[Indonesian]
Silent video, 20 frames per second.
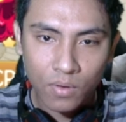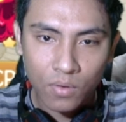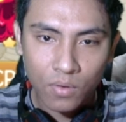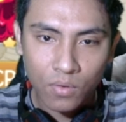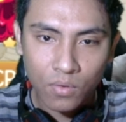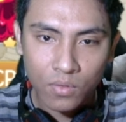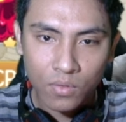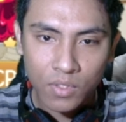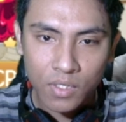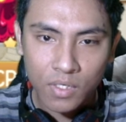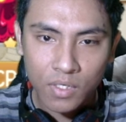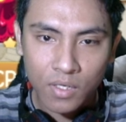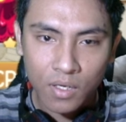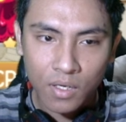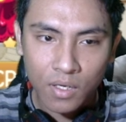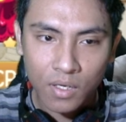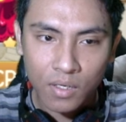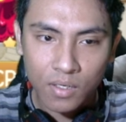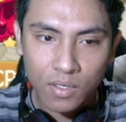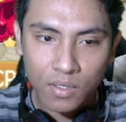oh
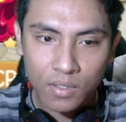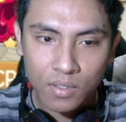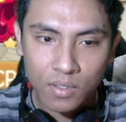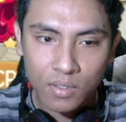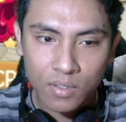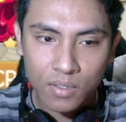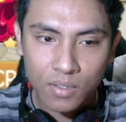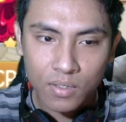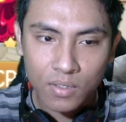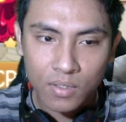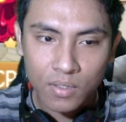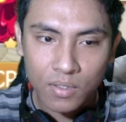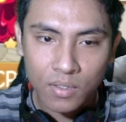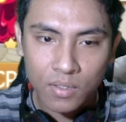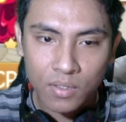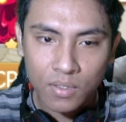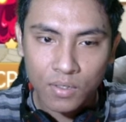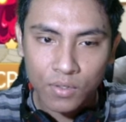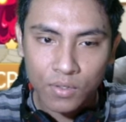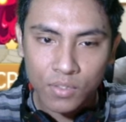tidak
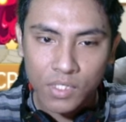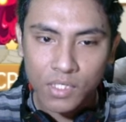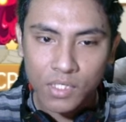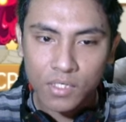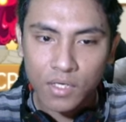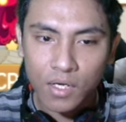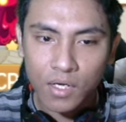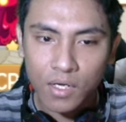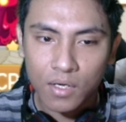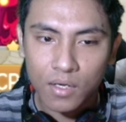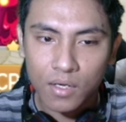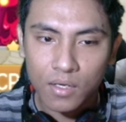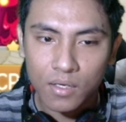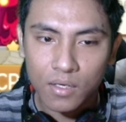oh tidak